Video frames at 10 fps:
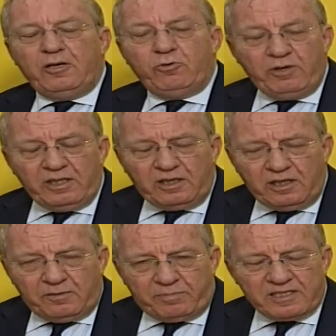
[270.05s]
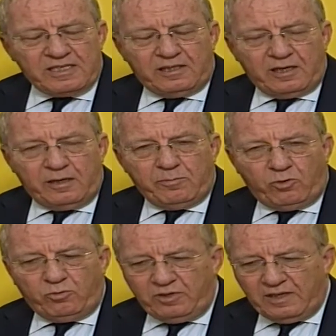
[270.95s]
Quindi presenteremo
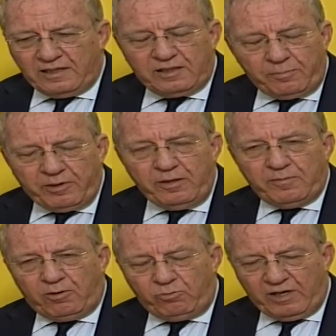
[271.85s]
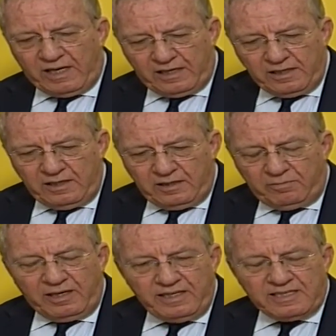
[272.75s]
un'anteprima, una
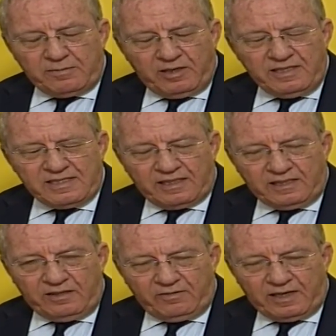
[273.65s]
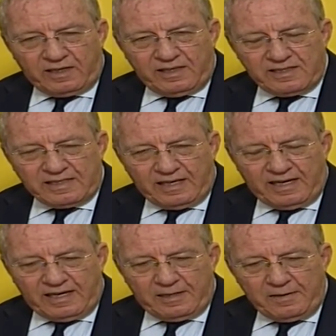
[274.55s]
bellissima iniziativa che
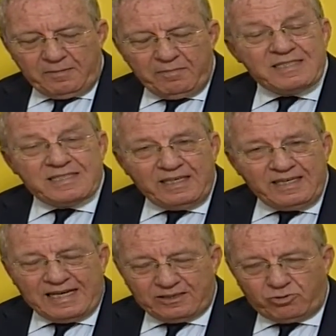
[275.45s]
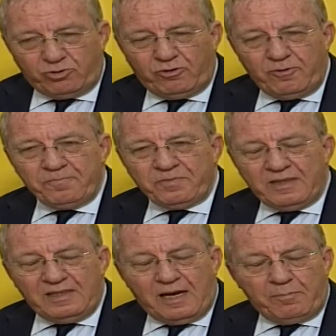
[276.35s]
sarà messa in atto
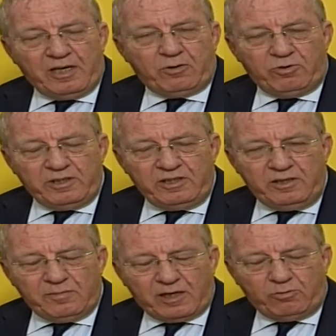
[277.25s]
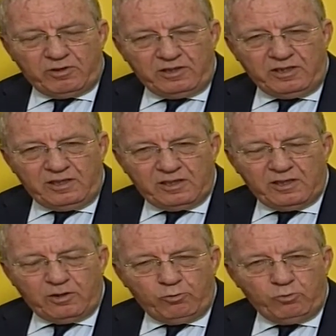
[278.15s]
da mercoledì, mercoledì
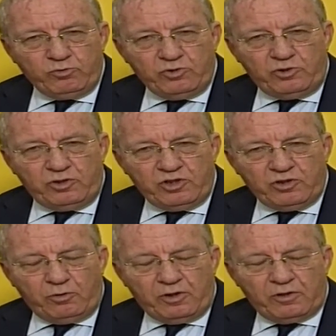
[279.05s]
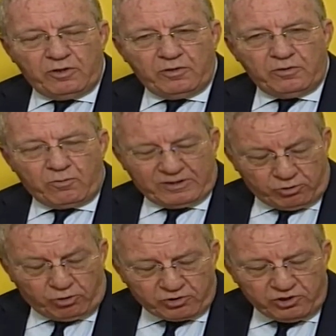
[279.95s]

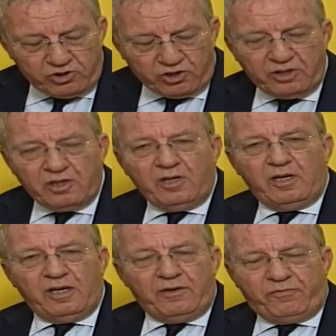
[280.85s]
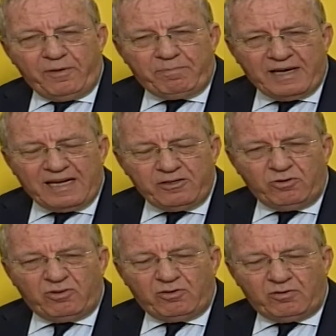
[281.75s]
14 eh, eh,
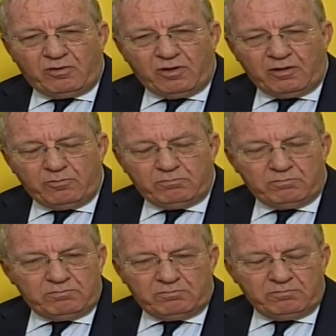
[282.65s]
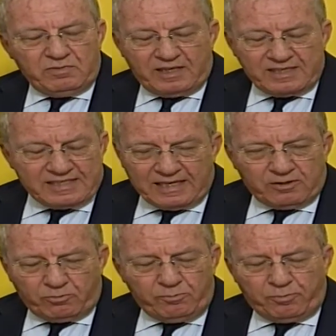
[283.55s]
febbraio,
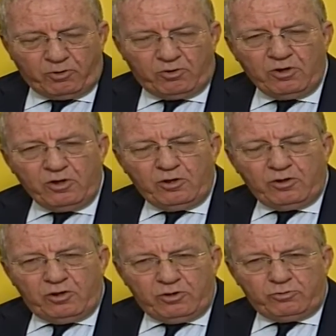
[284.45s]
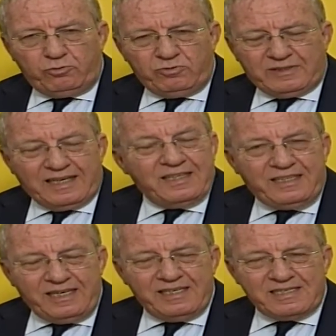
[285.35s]
interessata un po' eh, tutta la
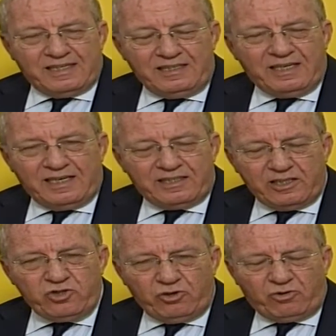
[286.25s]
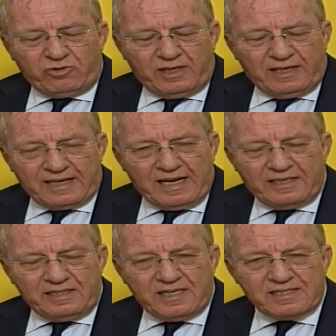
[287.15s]
Chiesa di Caltagirone, la
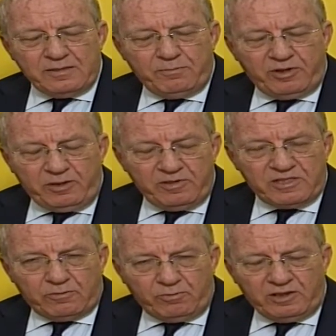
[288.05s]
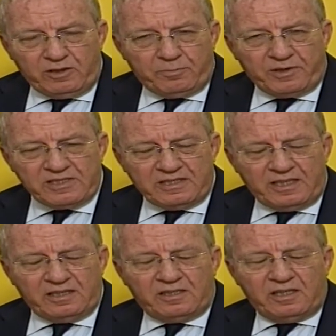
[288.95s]
Caritas in primis, quindi il
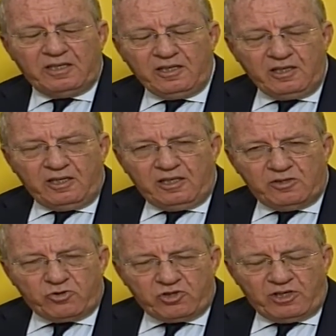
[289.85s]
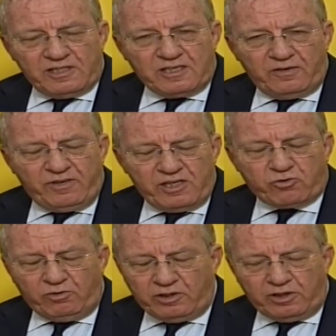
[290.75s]
Presidente, il Sua Eccellenza il
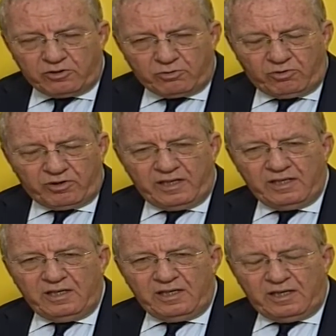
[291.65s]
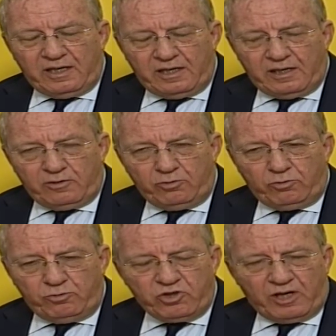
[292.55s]
Vescovo, il Direttore
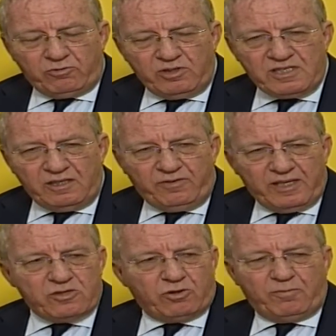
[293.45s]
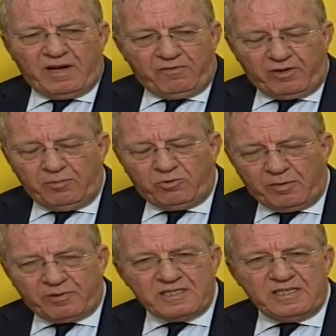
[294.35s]
Don Luciano Di Silvestro, ma avremo una
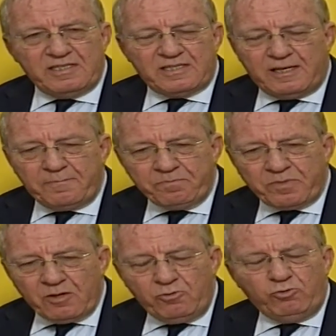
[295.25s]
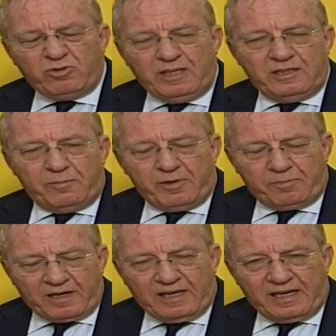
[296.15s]
presenza nutrita per
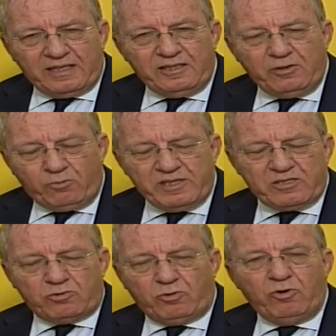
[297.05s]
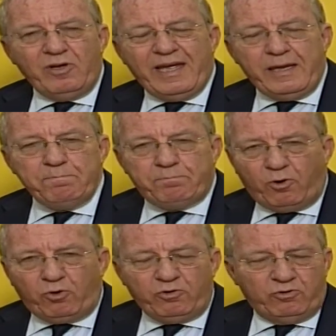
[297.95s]
parlare di questo
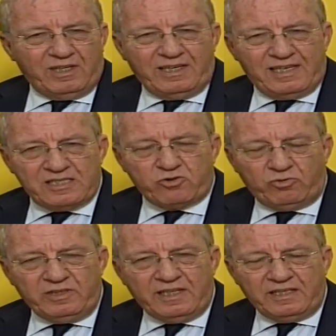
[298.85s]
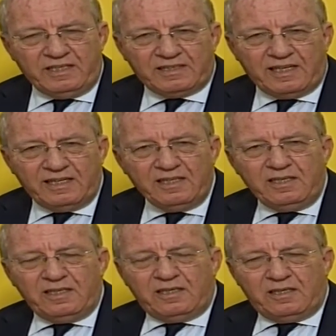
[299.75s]
emporio della solidarietà.
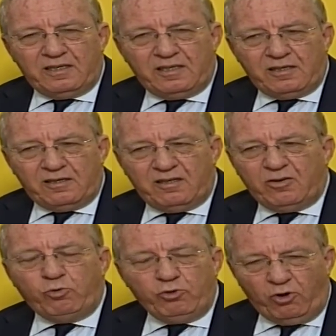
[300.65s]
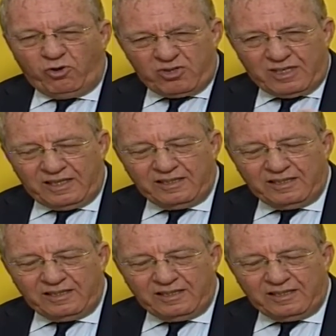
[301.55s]
Eh, curiosa la